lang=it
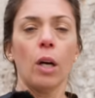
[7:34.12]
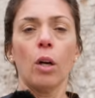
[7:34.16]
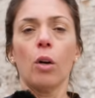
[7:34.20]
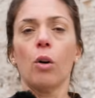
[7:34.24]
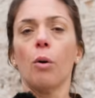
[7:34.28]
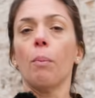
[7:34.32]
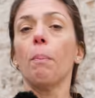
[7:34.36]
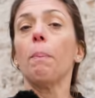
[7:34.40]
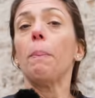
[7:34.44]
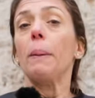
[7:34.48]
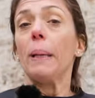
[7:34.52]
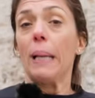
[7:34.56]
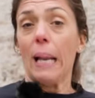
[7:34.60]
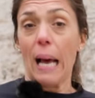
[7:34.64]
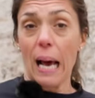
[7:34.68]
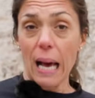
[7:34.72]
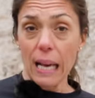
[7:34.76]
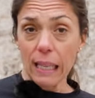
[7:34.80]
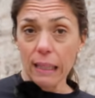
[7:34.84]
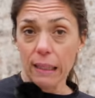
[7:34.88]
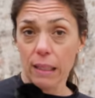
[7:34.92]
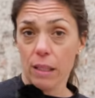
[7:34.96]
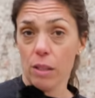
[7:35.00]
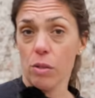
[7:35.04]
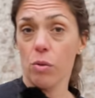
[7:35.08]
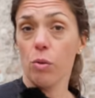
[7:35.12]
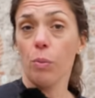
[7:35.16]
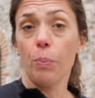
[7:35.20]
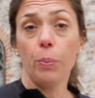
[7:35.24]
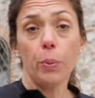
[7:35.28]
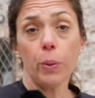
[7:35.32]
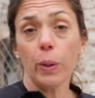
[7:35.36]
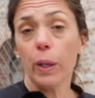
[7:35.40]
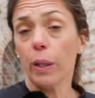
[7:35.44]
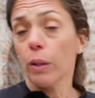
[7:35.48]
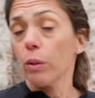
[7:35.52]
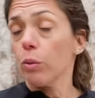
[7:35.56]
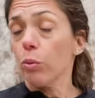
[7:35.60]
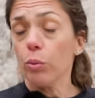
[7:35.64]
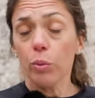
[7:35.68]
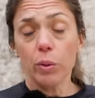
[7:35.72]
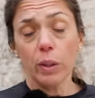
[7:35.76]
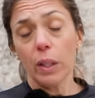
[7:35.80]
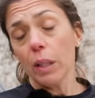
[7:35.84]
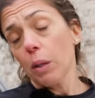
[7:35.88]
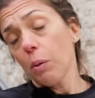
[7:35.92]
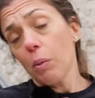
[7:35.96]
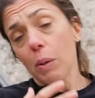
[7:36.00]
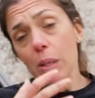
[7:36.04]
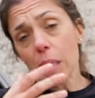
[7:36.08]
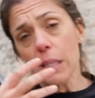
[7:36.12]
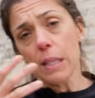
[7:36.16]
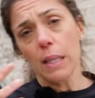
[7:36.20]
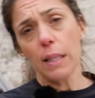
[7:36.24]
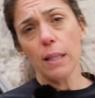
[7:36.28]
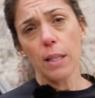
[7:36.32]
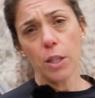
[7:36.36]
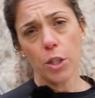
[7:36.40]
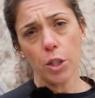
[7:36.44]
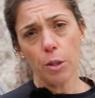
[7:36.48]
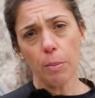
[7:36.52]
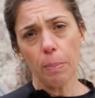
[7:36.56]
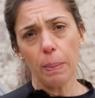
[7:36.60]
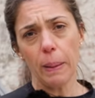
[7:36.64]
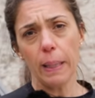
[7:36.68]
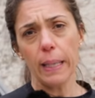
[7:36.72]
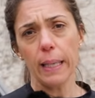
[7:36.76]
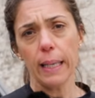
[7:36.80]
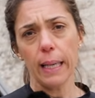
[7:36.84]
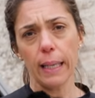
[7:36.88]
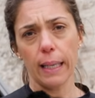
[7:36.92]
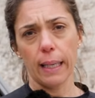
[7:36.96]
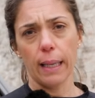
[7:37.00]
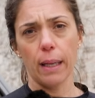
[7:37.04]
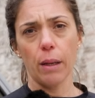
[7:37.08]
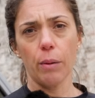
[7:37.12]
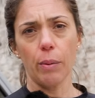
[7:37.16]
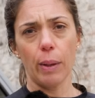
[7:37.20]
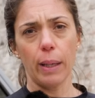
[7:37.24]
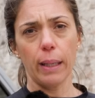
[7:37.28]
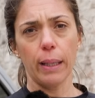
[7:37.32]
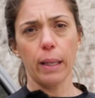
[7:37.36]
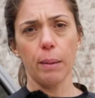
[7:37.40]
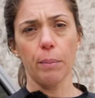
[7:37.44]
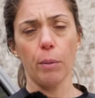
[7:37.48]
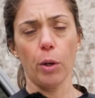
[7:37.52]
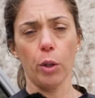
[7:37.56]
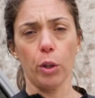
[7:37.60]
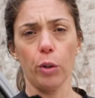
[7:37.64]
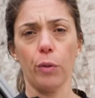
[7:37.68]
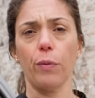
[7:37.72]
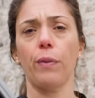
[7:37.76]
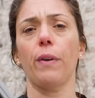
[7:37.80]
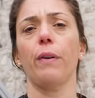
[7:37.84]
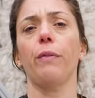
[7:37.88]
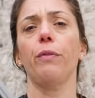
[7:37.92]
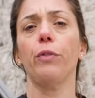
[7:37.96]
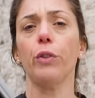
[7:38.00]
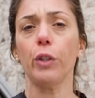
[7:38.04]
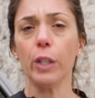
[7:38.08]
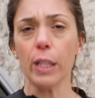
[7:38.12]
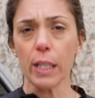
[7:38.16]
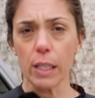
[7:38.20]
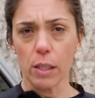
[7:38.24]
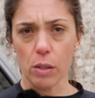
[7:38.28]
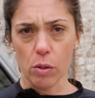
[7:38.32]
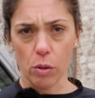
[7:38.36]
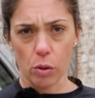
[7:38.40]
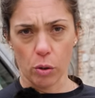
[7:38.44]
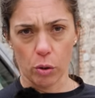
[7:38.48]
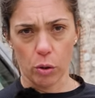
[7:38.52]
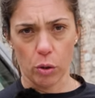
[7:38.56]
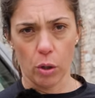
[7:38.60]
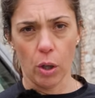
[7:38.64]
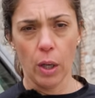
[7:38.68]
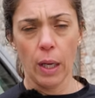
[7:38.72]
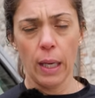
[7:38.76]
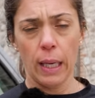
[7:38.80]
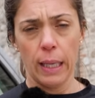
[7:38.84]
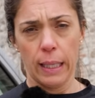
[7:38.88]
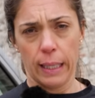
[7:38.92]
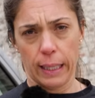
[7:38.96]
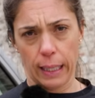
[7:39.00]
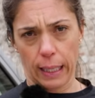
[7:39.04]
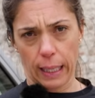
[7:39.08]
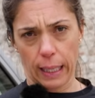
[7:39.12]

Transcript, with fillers: con pilates oppure tutte queste discipline che in qualche modo favoriscono il